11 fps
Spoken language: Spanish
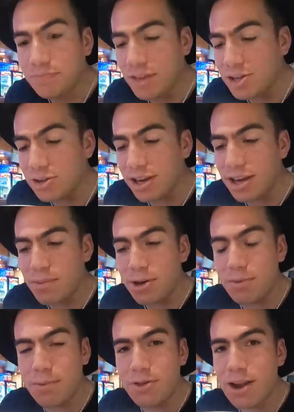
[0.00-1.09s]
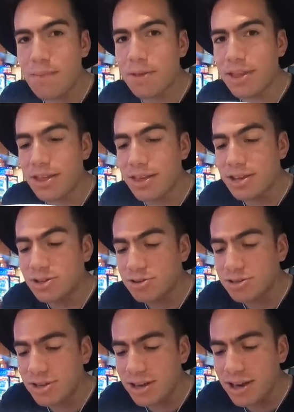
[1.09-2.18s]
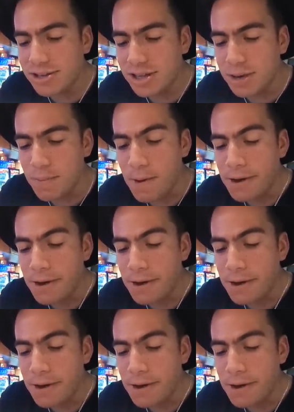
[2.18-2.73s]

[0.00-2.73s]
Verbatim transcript: Y eso que ya voy comiendo la mitad y esto sigue y sigue.